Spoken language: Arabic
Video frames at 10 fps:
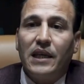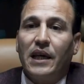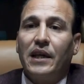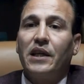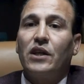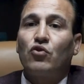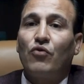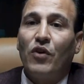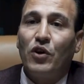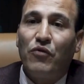يعني
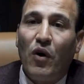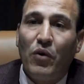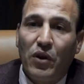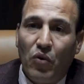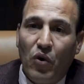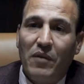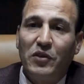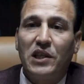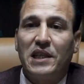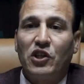يفوض
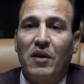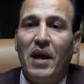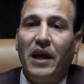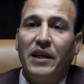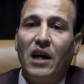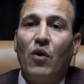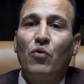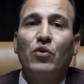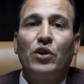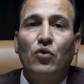المجلس الجماعي
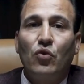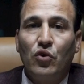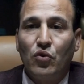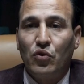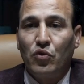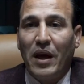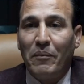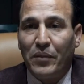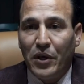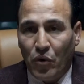او
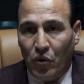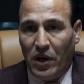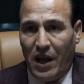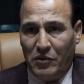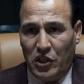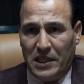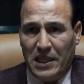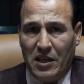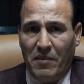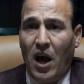يدبر
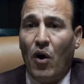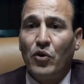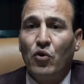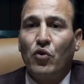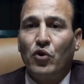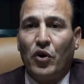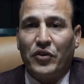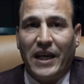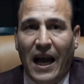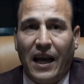المجلس الجماعي او
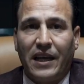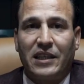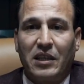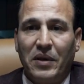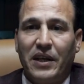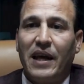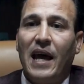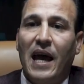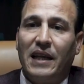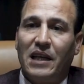يعطي حق تدبير
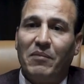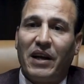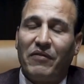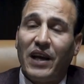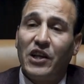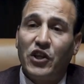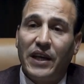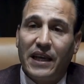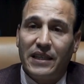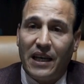هذه المرافق
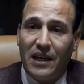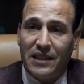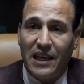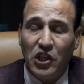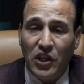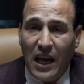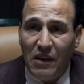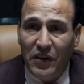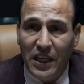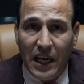لشركه خاصه
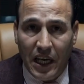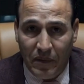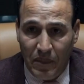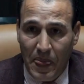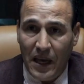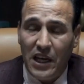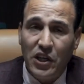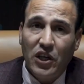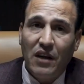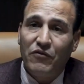الاشكال فين كاين
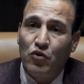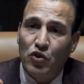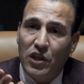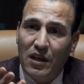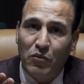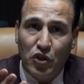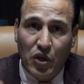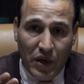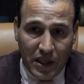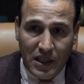كاين اشكال في جوج ديال
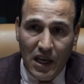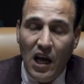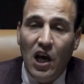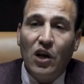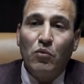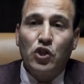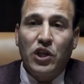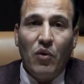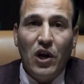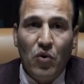المستويات
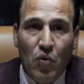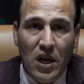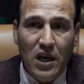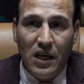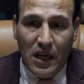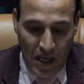المستوى الاول